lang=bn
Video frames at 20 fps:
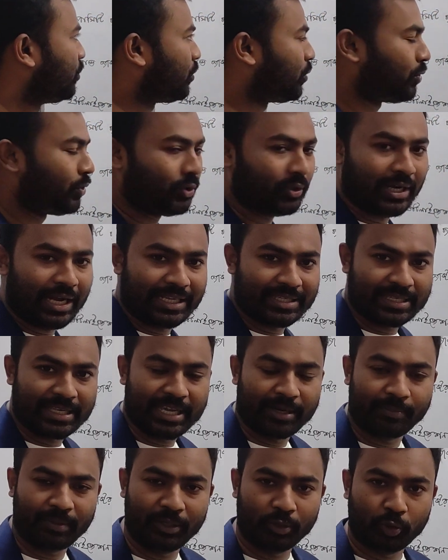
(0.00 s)
তো আজকে
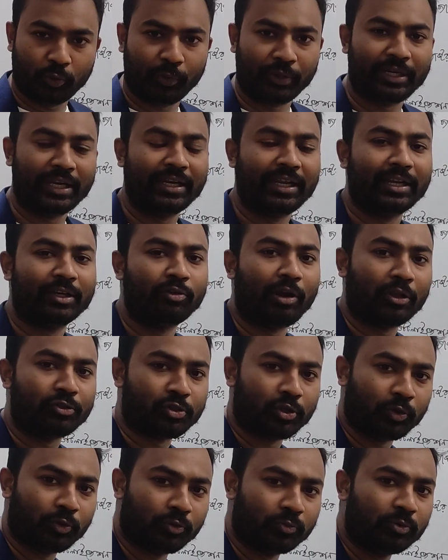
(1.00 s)
আমরা এই টপিকটা নিয়ে একটু
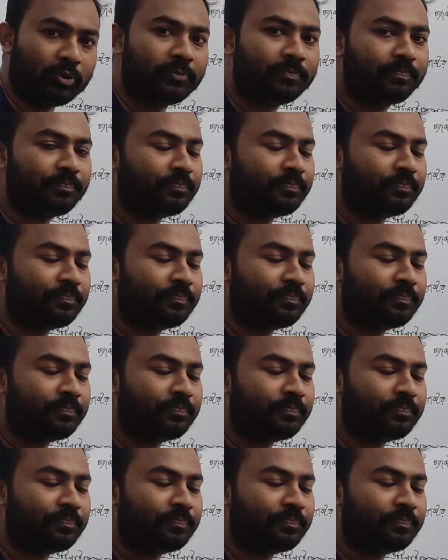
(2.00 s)
আলোচনা করব